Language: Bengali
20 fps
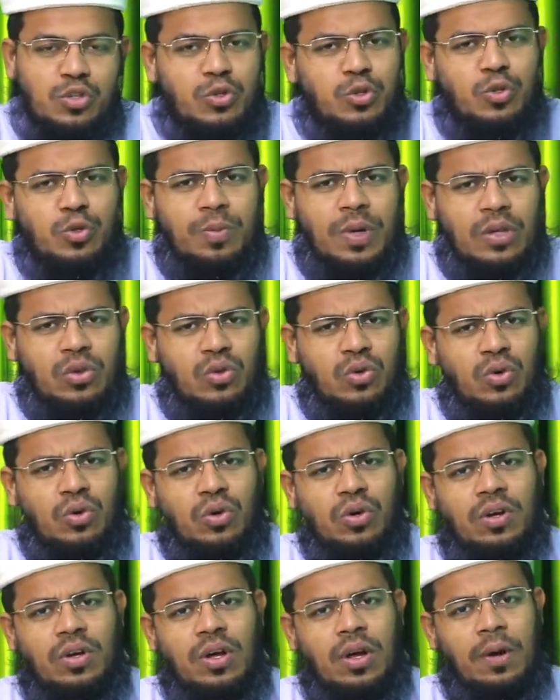শুধুমাত্র
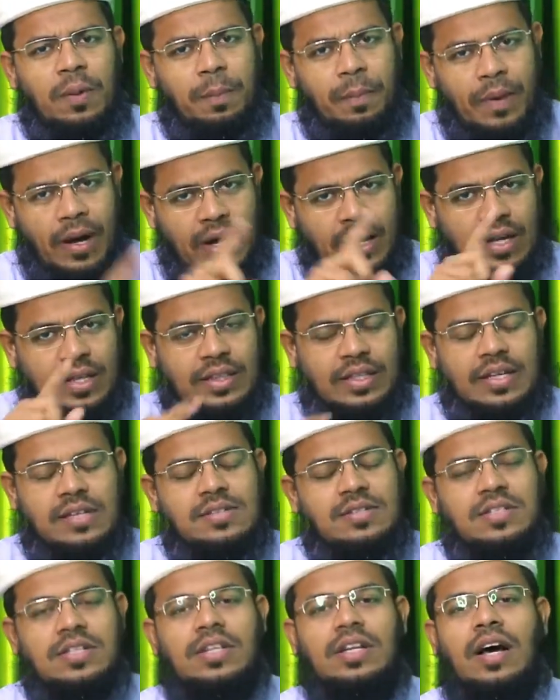
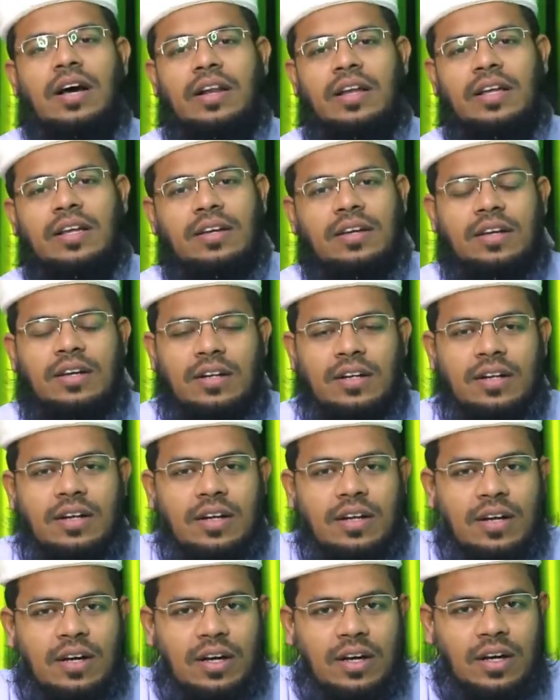প্রাকৃতিক সিনারি
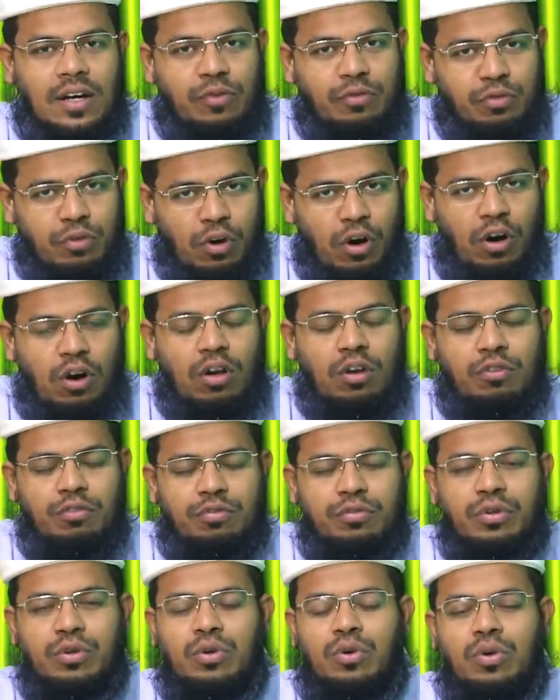ফল
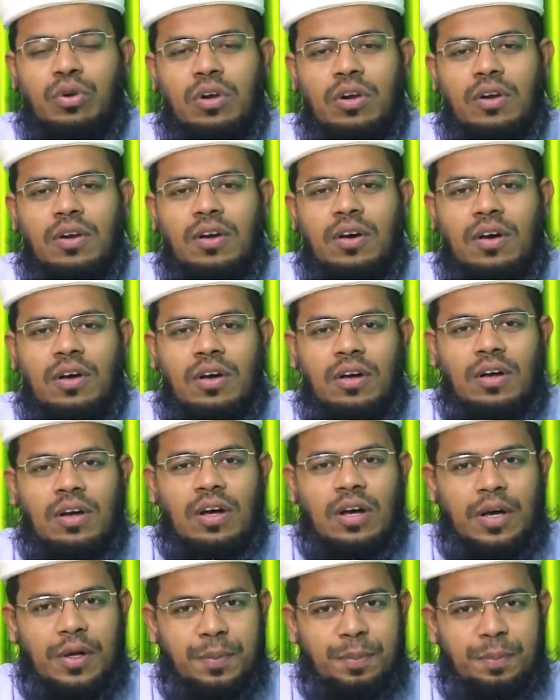ফুল
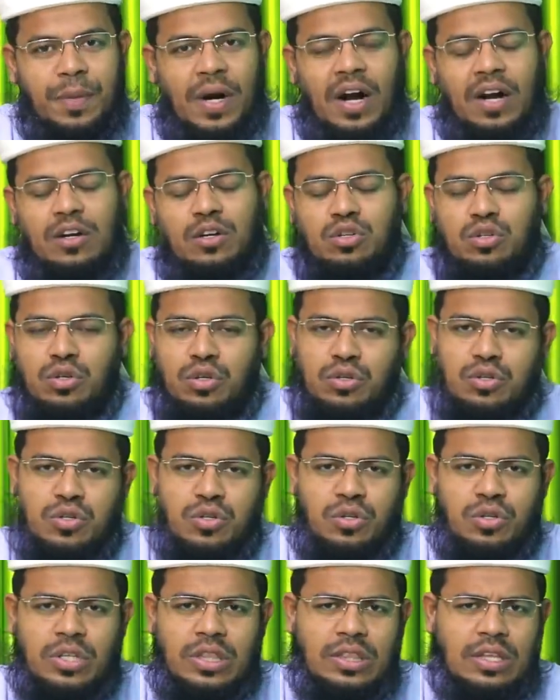মাঠ
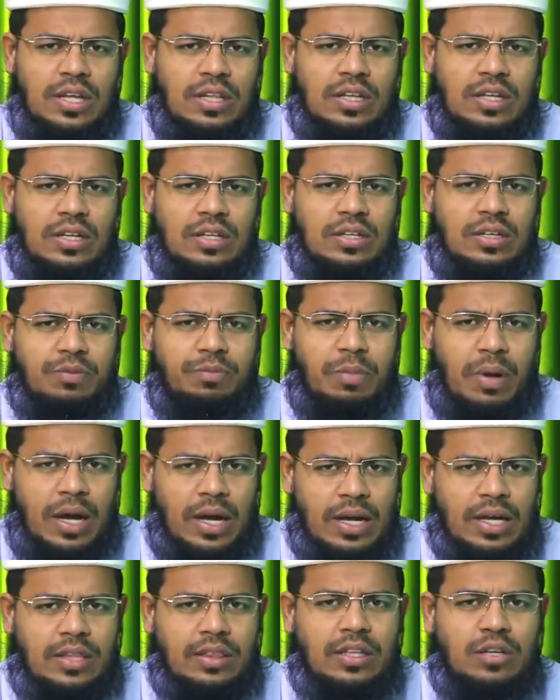শস্য ইত্যাদি
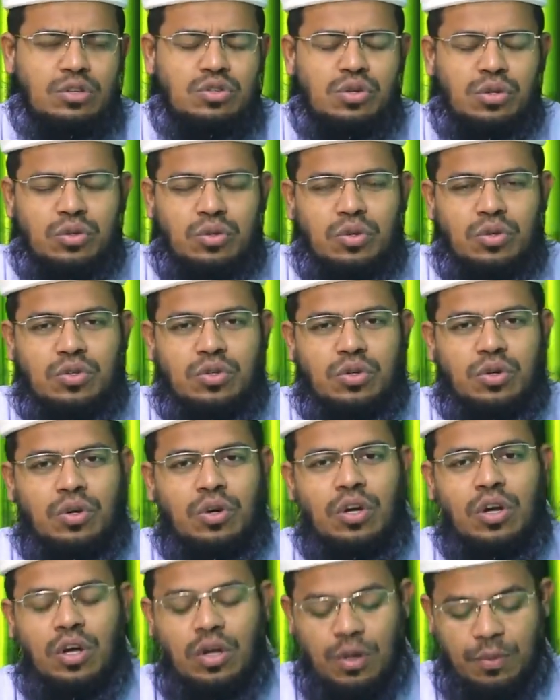প্রাকৃতিক সৌন্দর্য
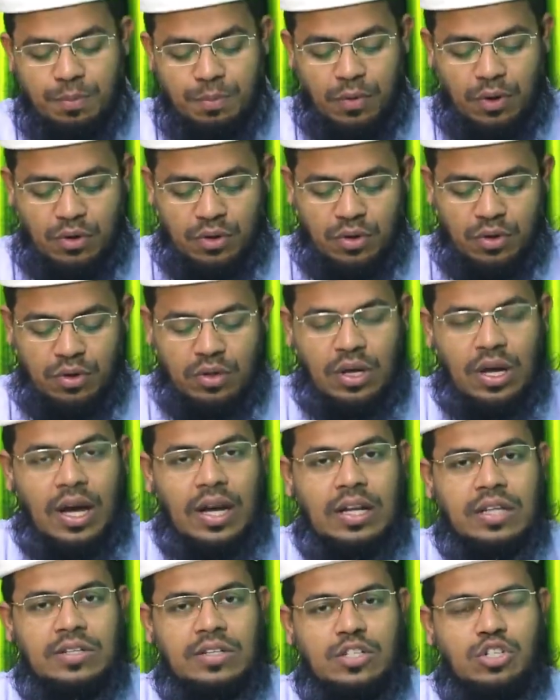
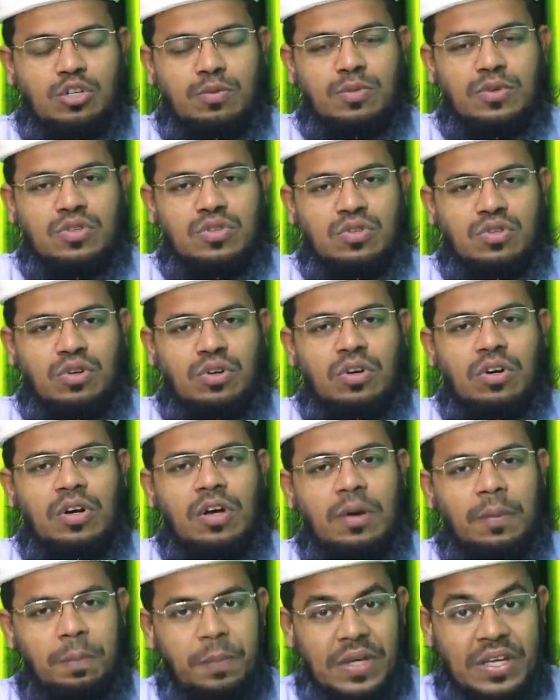বর্ধনকারী যে সমস্ত
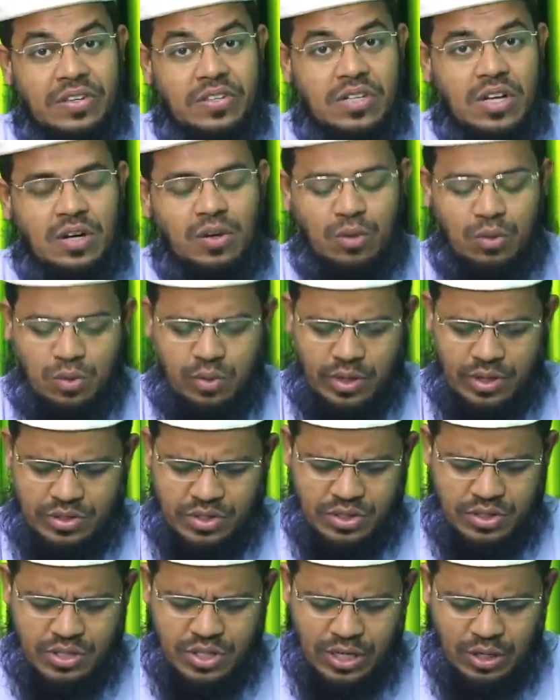পিকচারগুলো
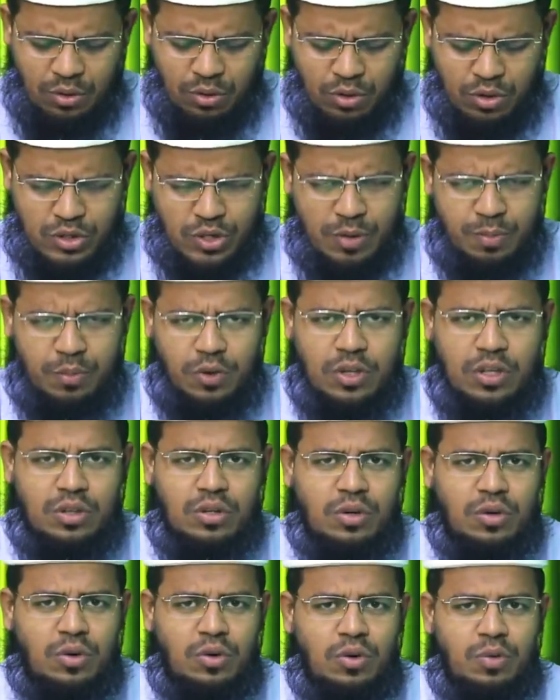আছে সেইগুলো
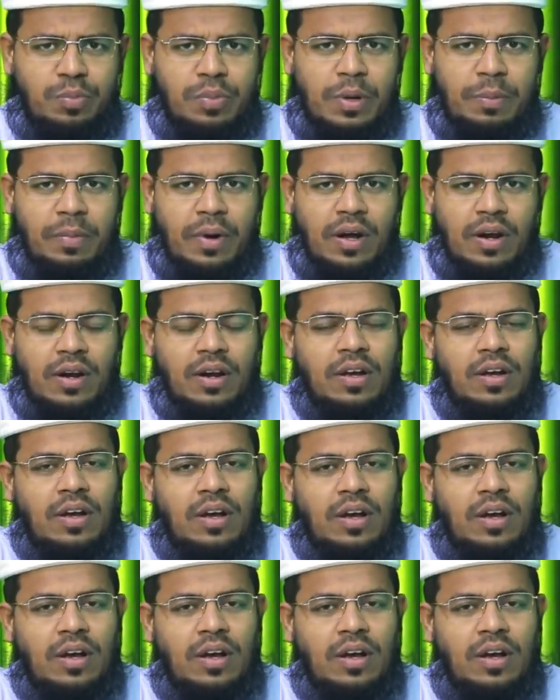সম্বলিত কোনো পেপার